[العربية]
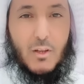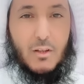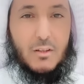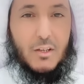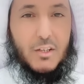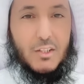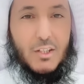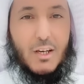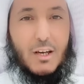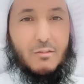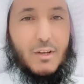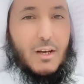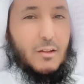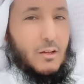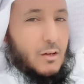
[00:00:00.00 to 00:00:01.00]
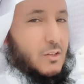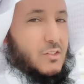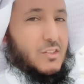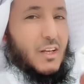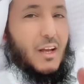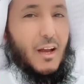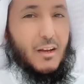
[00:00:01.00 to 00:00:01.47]
تتجلى في هذه
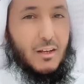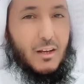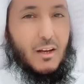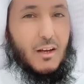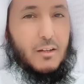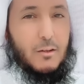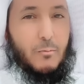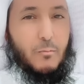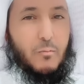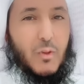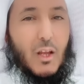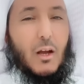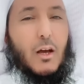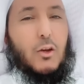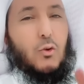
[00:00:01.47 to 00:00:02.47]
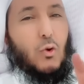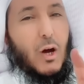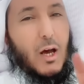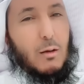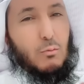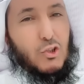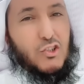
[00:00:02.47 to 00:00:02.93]
القصة حقيقة أن
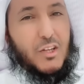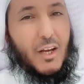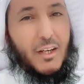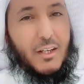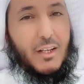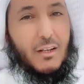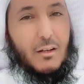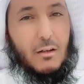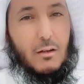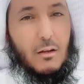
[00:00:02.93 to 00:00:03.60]
المستحيل